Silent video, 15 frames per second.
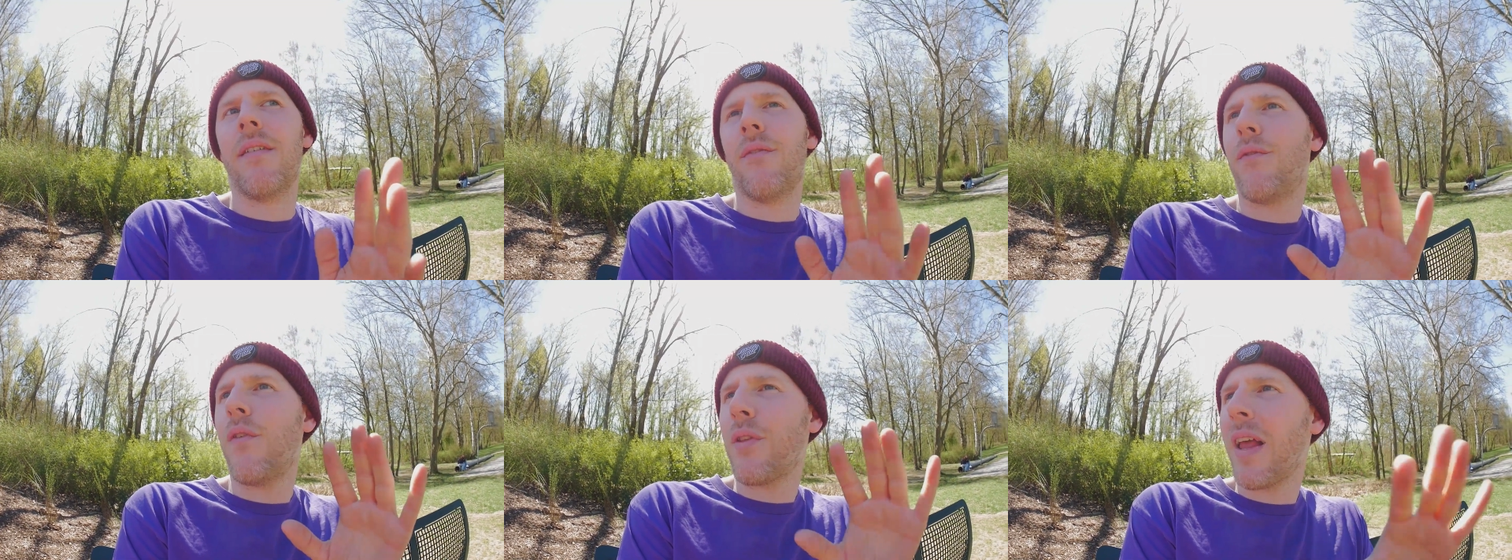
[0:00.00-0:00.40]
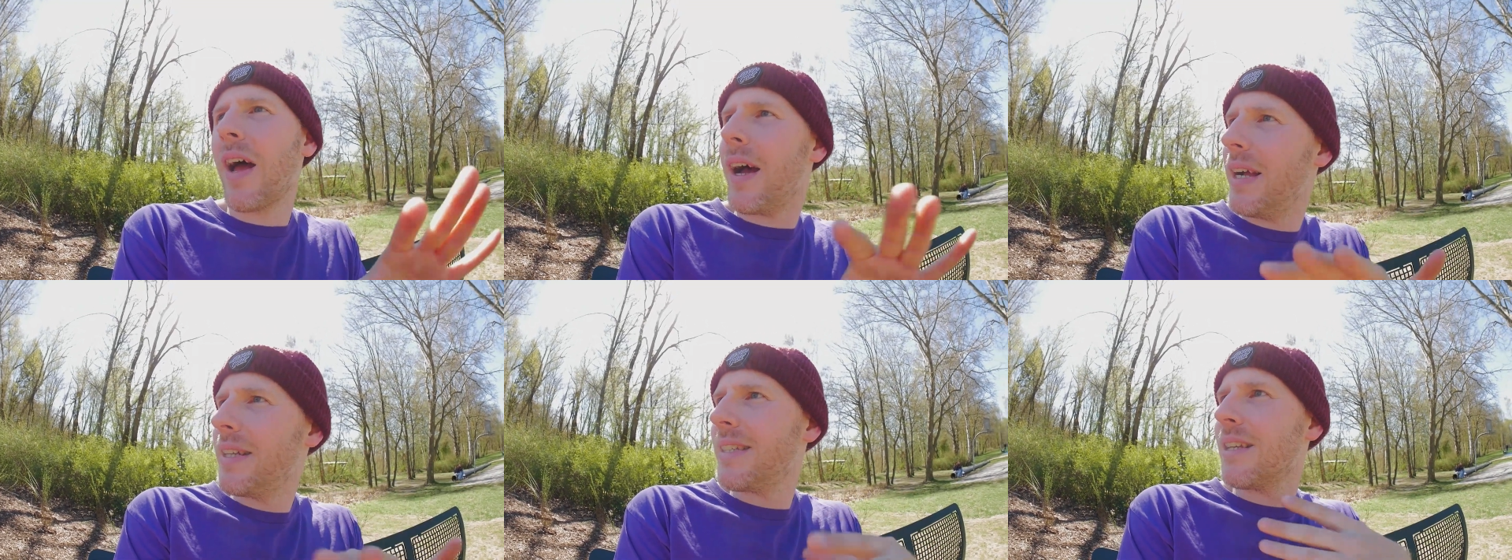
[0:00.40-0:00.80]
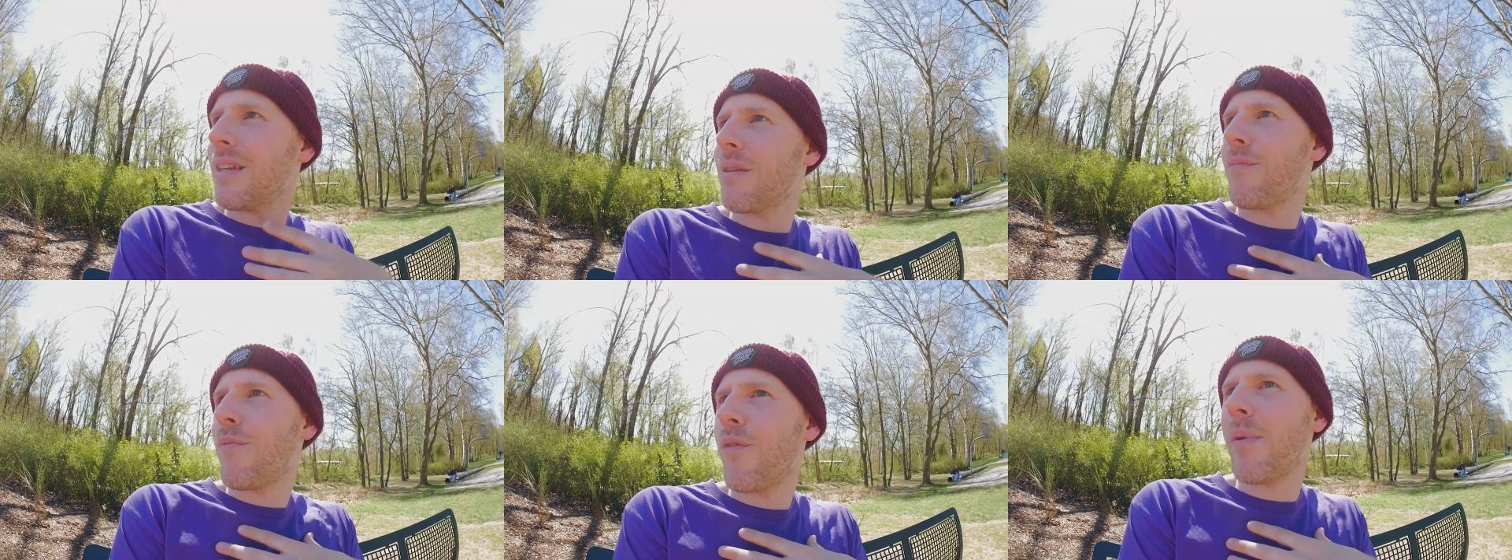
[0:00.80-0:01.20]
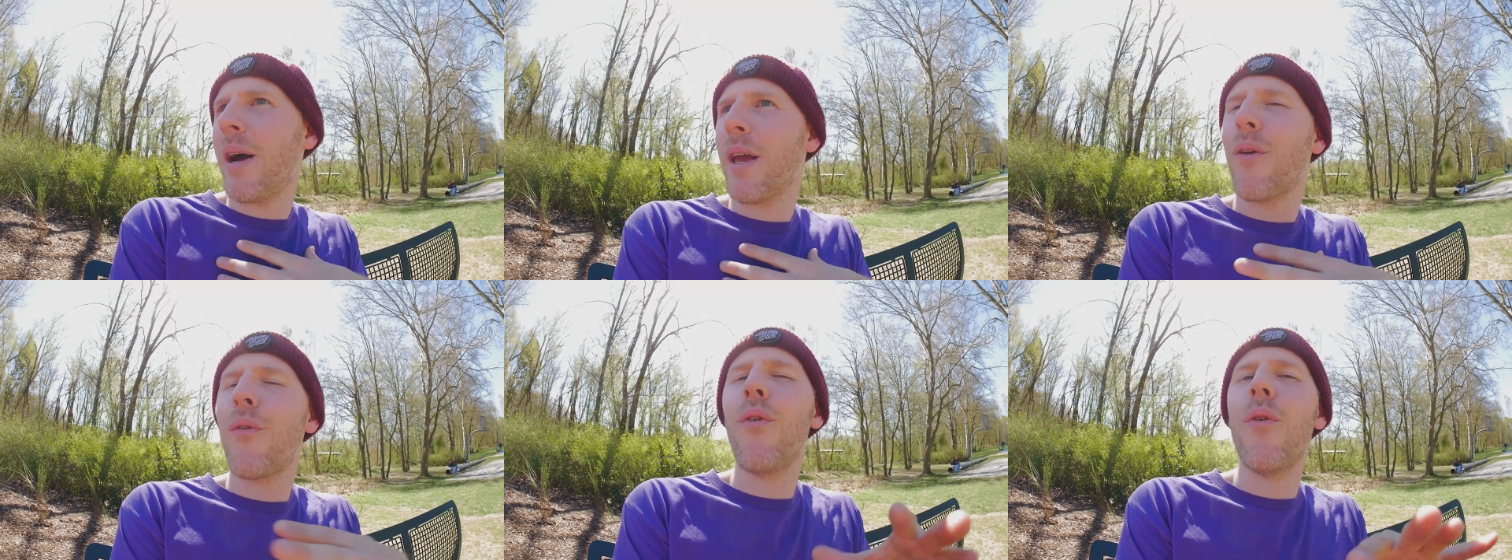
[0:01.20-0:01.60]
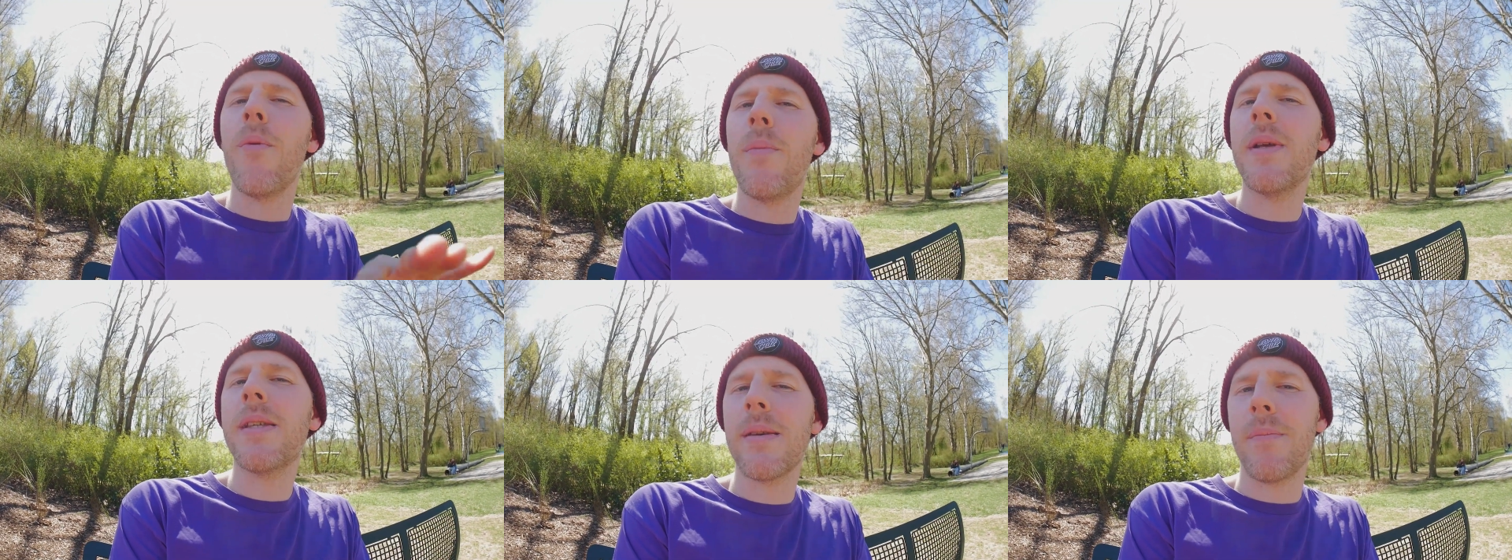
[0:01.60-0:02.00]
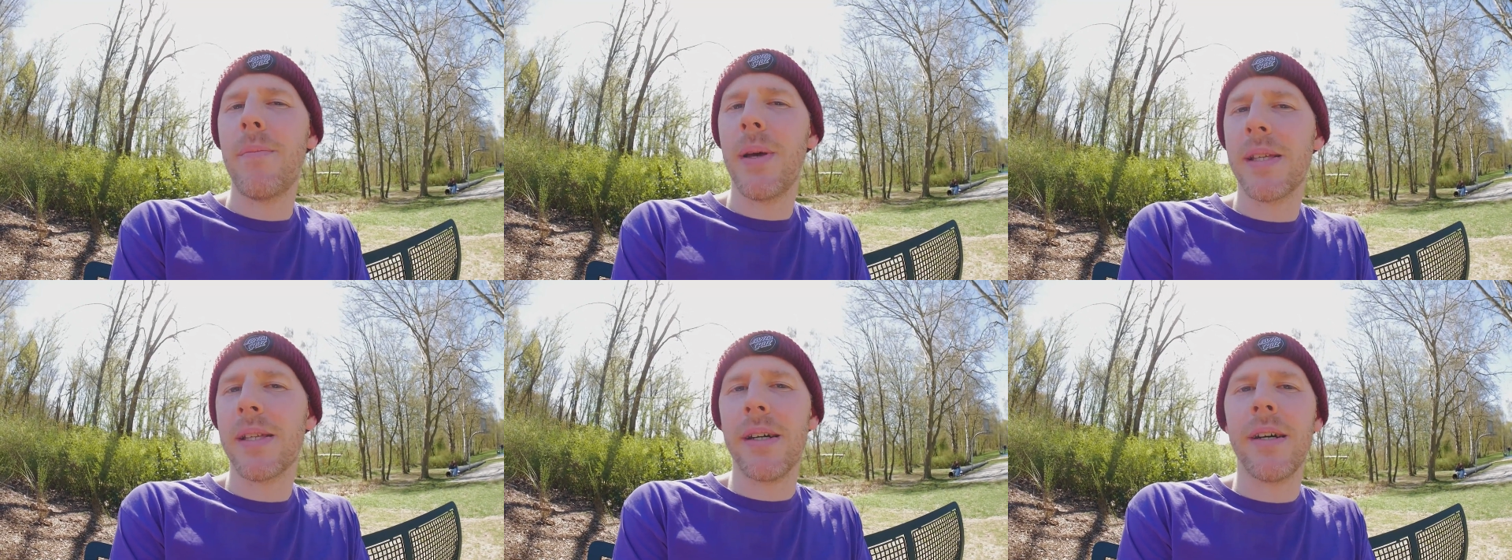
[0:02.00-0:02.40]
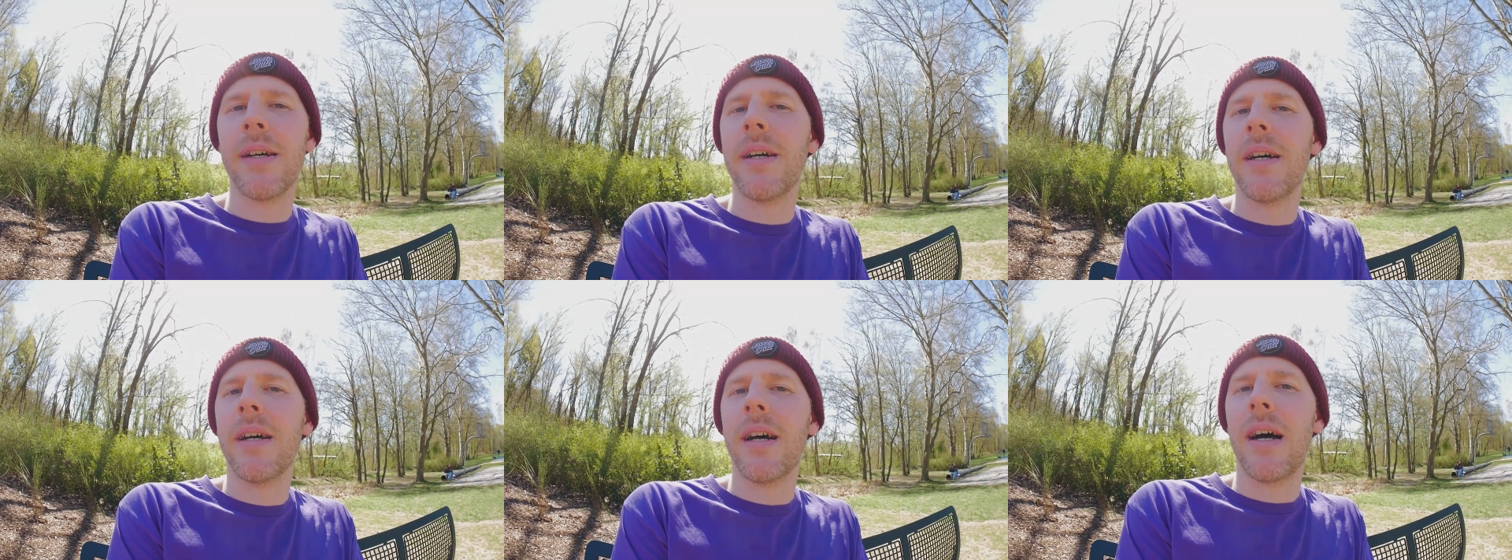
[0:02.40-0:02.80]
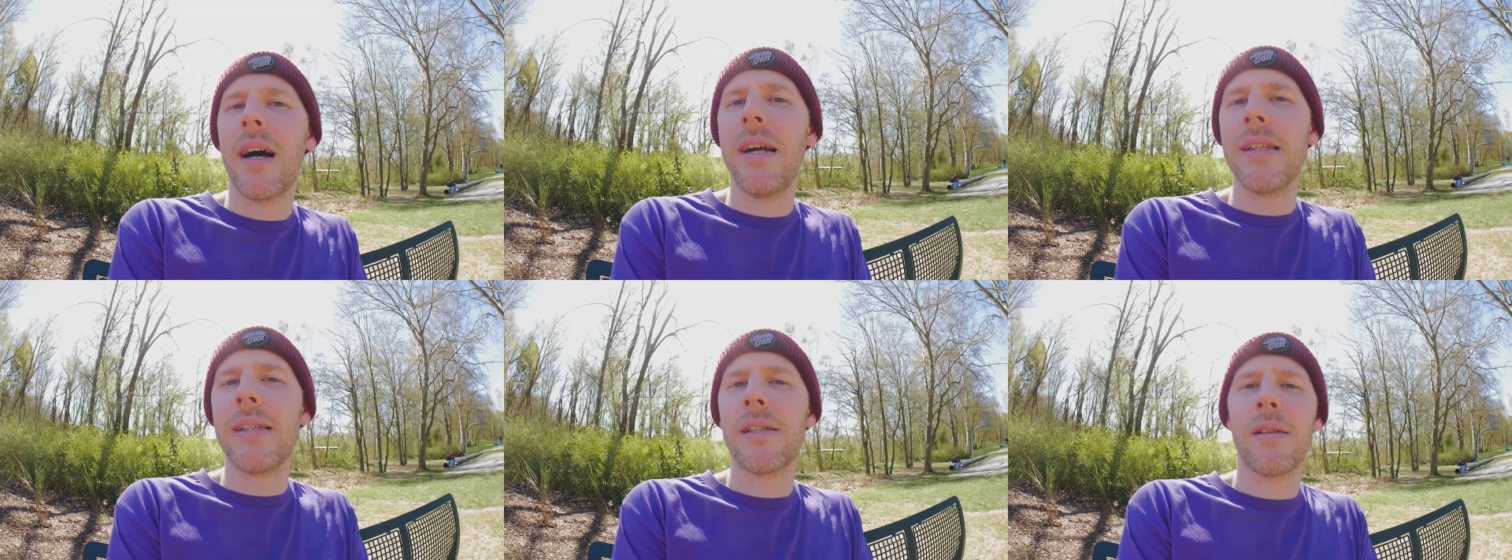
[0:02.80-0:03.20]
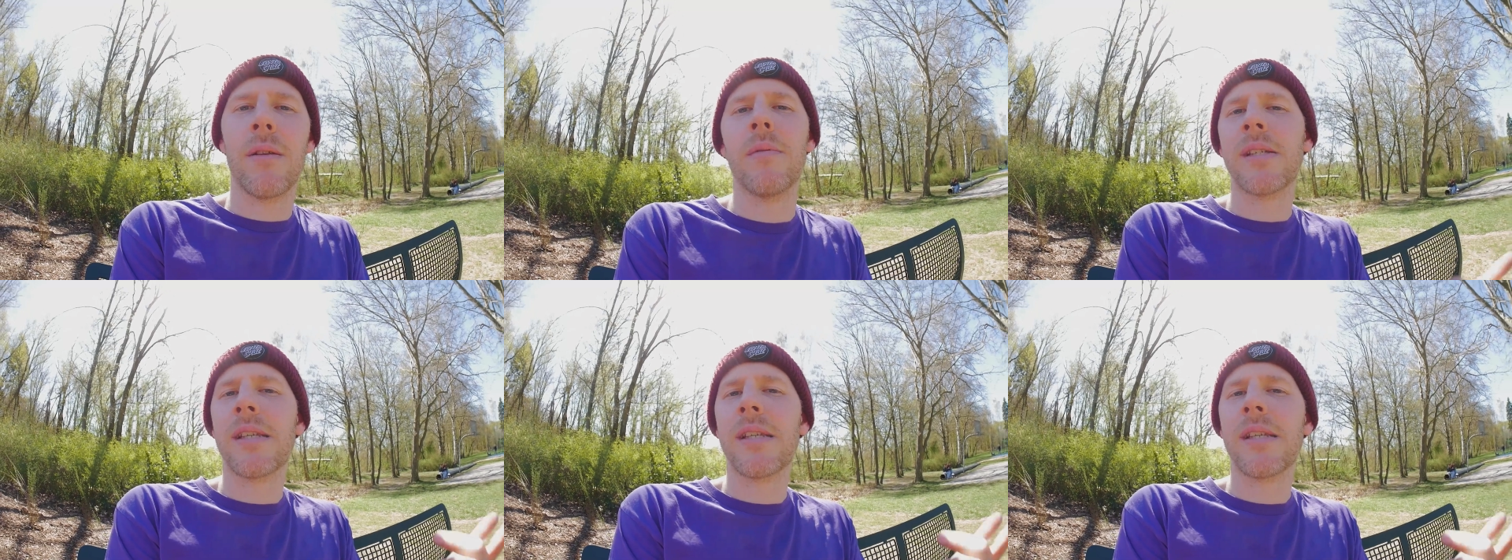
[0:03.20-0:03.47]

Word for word: verteilt sich für mein Gefühl ein bisschen besser als ein